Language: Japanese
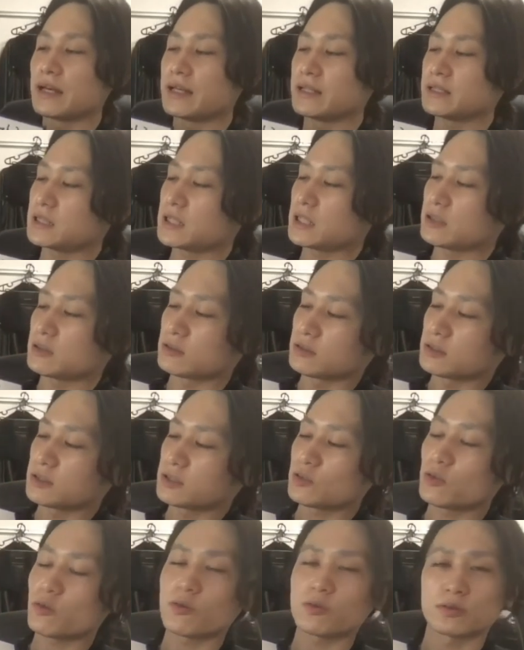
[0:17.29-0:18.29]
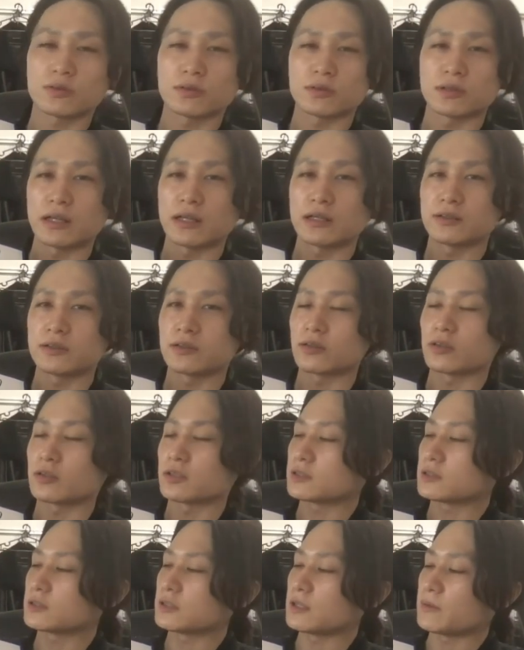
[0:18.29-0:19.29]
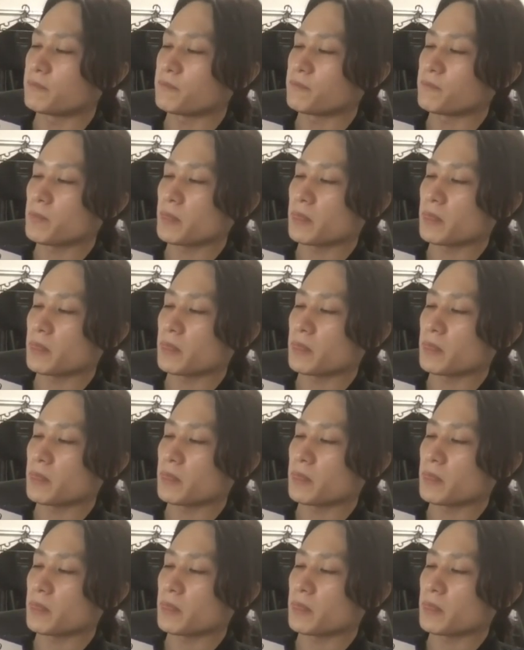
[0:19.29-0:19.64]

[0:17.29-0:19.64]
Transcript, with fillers: エーシーエル 一言で言うとですね、